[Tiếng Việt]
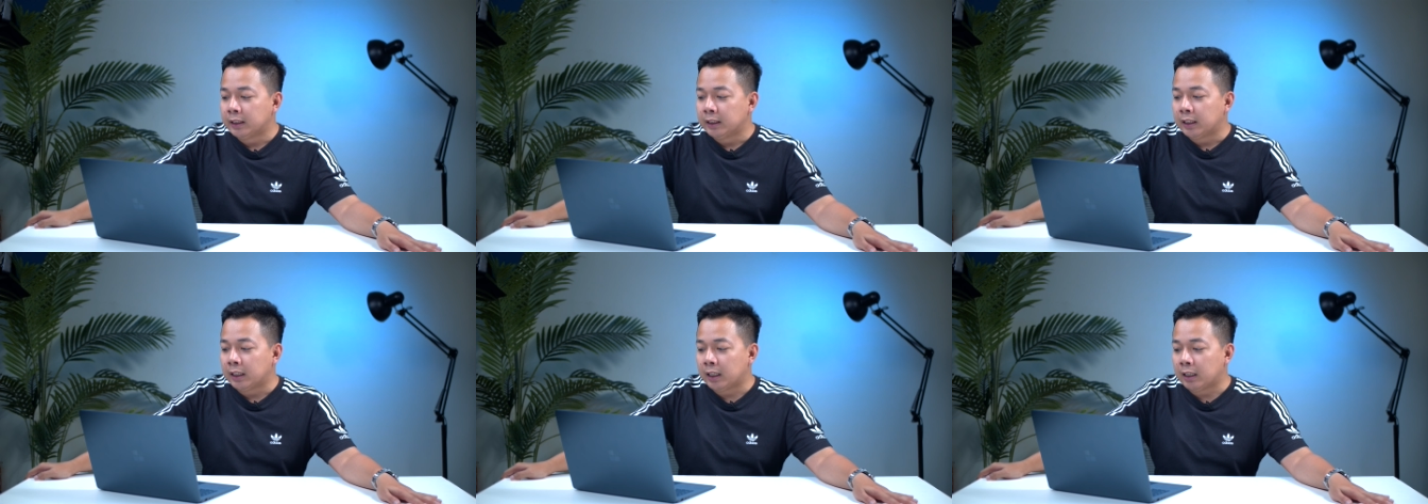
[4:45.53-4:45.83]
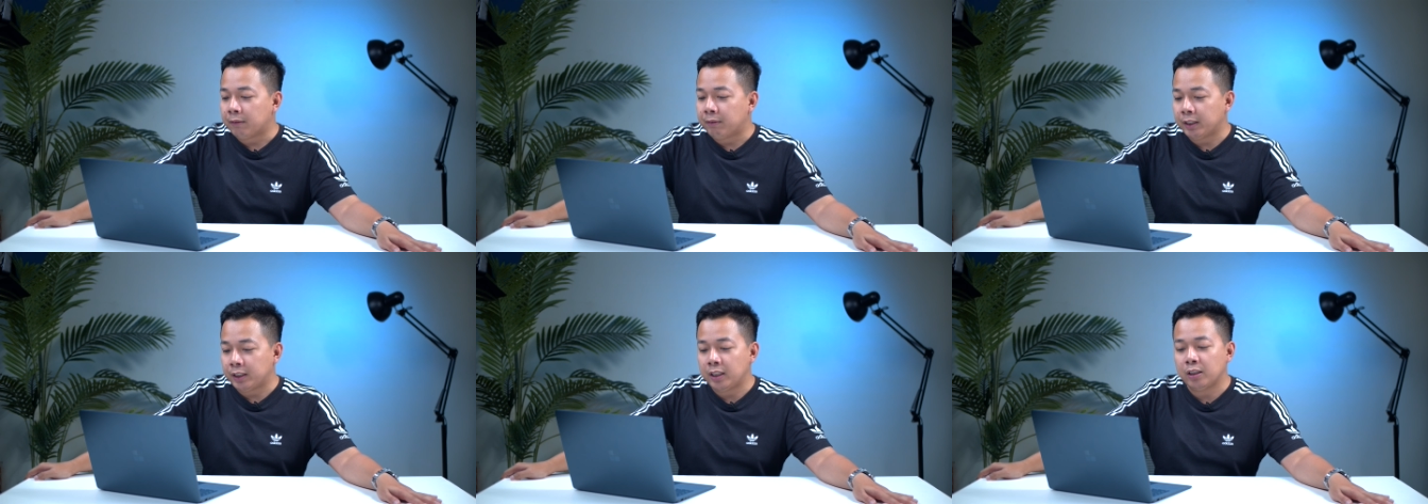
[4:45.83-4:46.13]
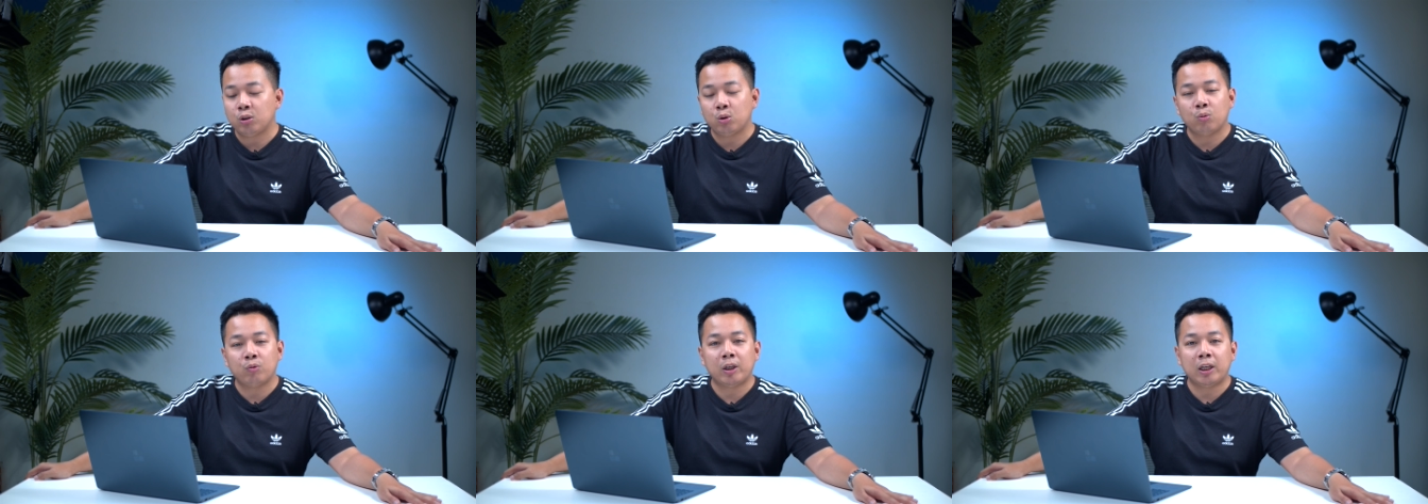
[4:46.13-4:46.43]
à, về chiếc
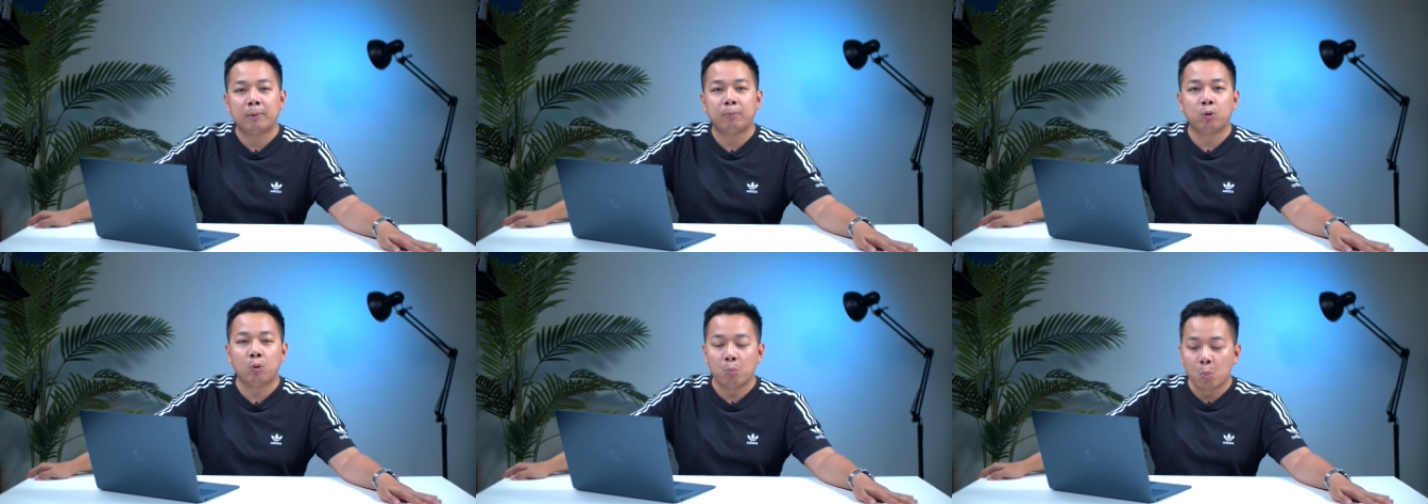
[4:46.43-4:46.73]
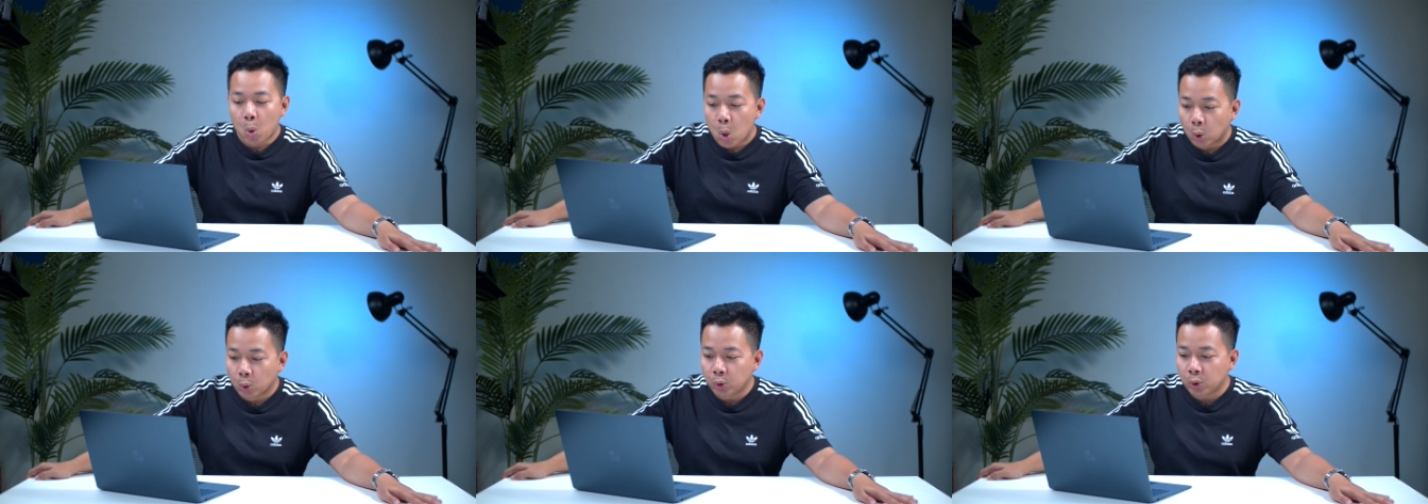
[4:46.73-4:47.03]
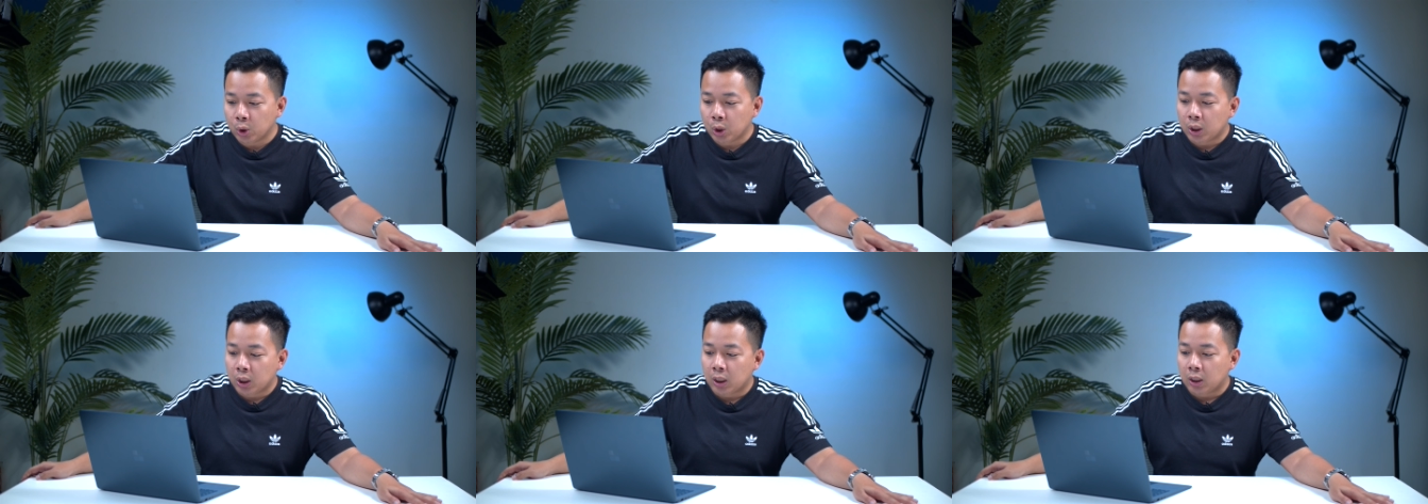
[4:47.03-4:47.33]
Surface Laptop 4
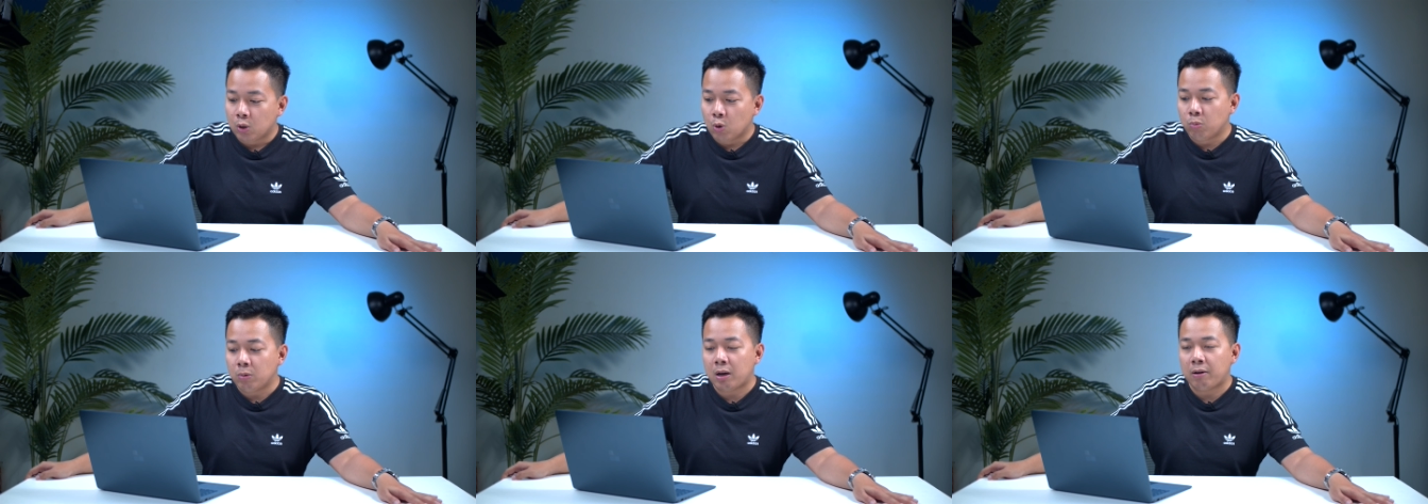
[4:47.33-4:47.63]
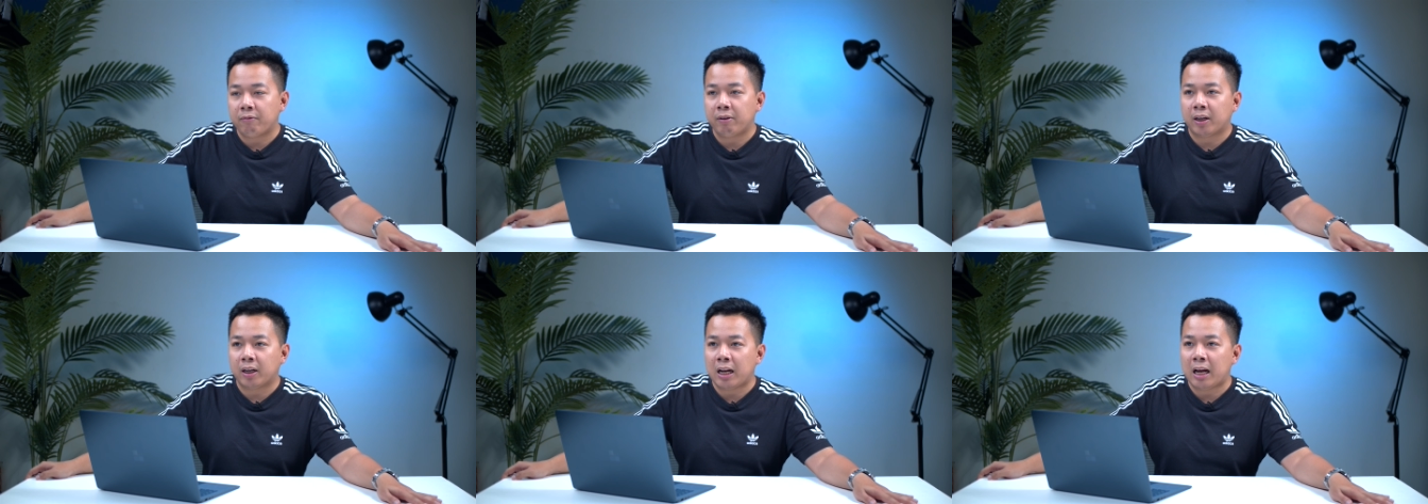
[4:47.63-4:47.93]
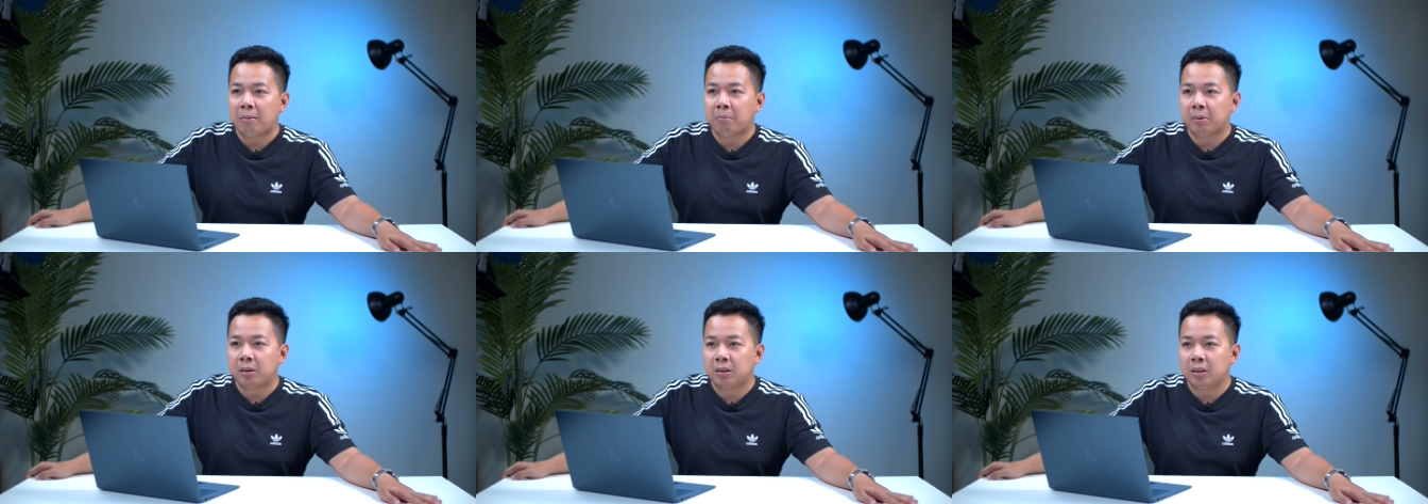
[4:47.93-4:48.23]
đúng là Việt
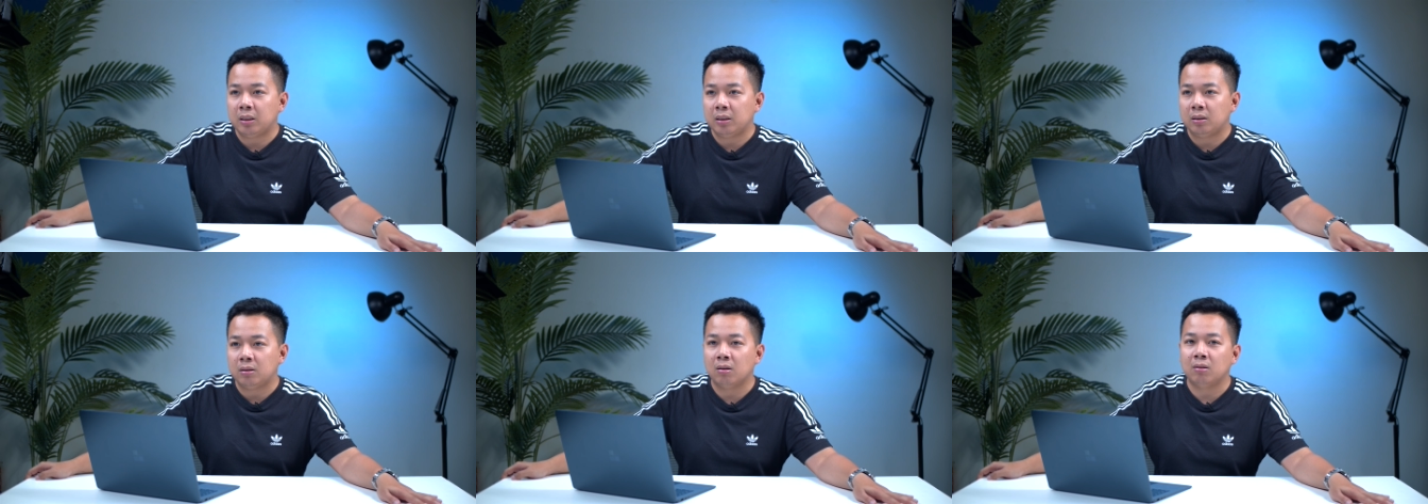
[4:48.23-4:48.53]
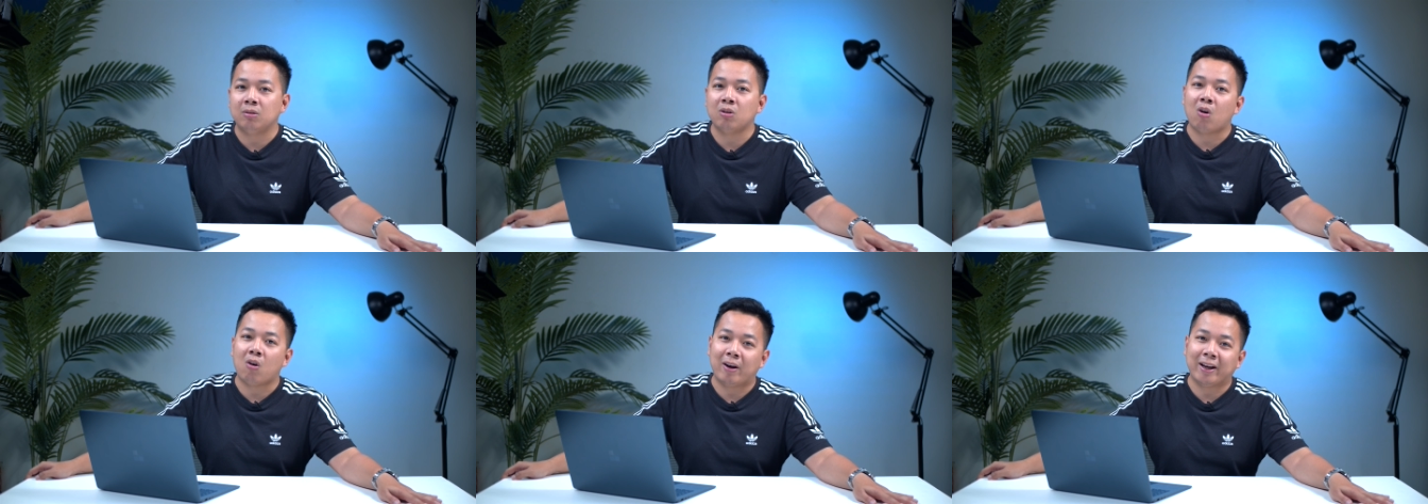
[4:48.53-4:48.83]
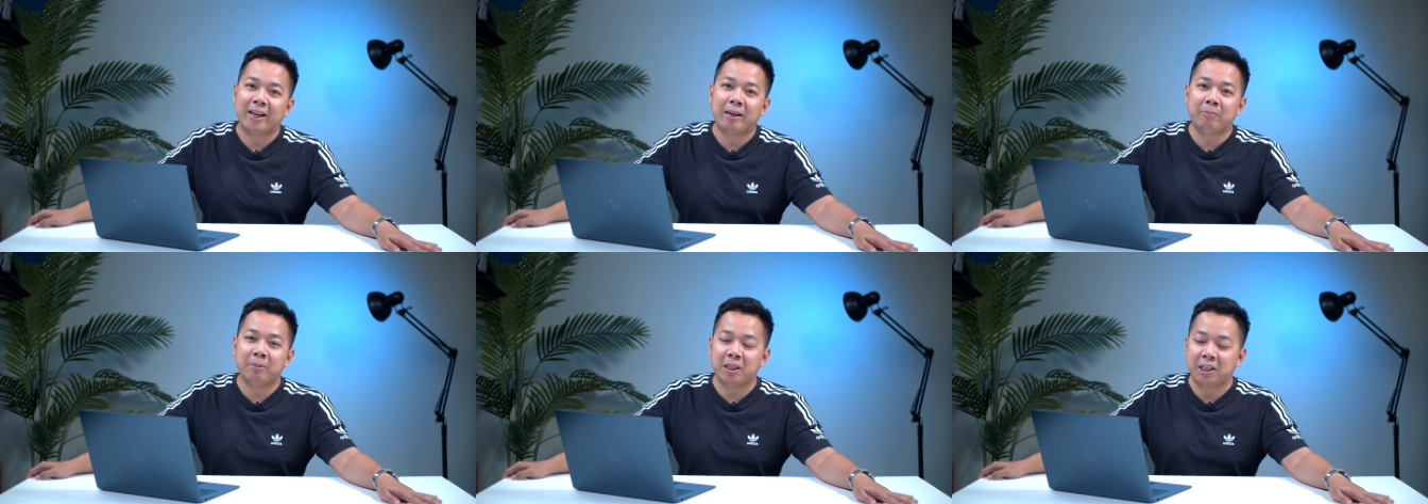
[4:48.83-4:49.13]
Nam mà thị trường nhỏ
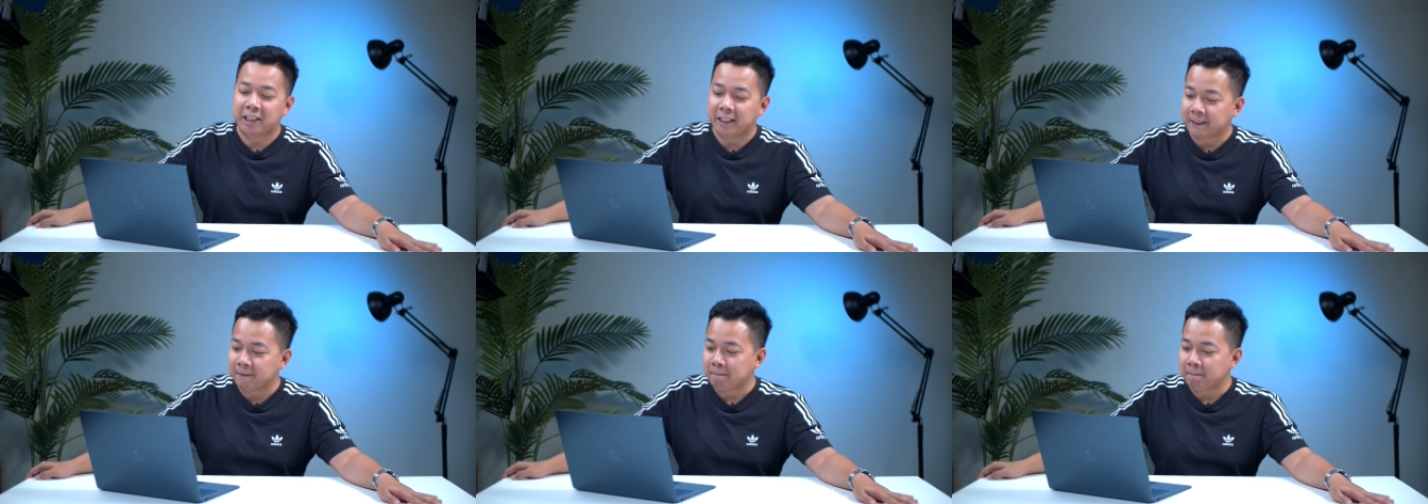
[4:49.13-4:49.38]
anh em nhỉ